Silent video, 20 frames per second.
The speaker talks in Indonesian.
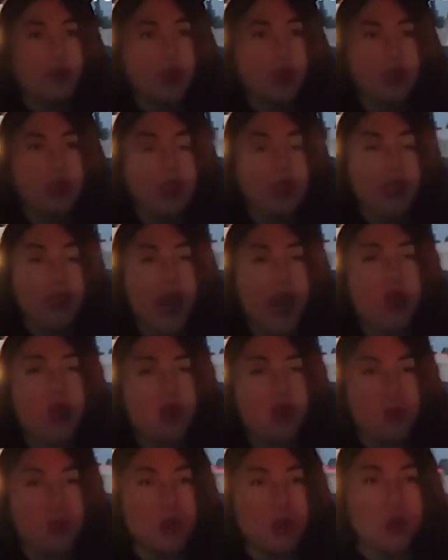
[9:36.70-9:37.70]
buat diri
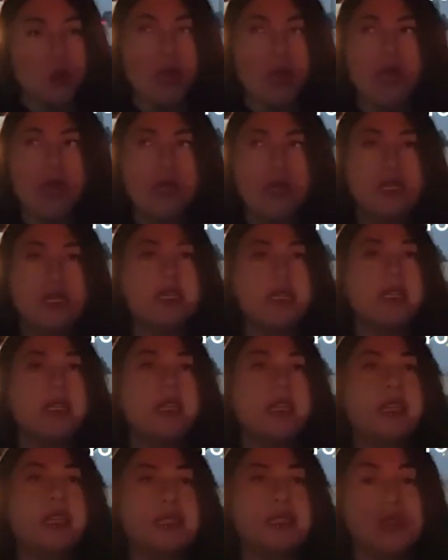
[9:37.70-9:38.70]
aku ya
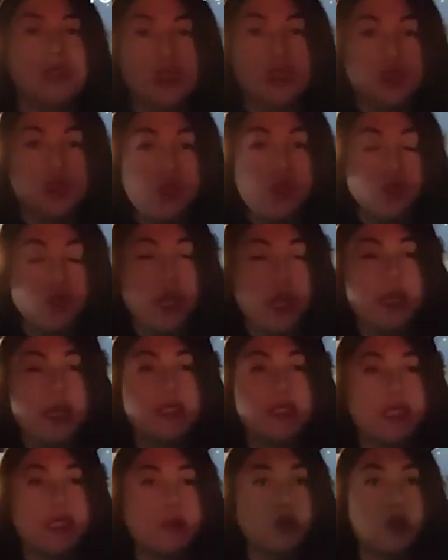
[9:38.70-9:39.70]
100 juta
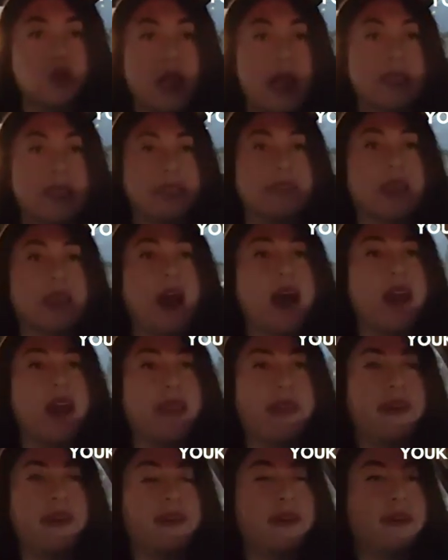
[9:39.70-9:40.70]
sebulan
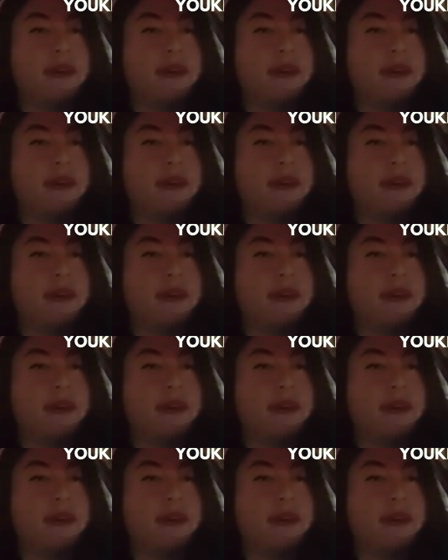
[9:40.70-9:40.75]
say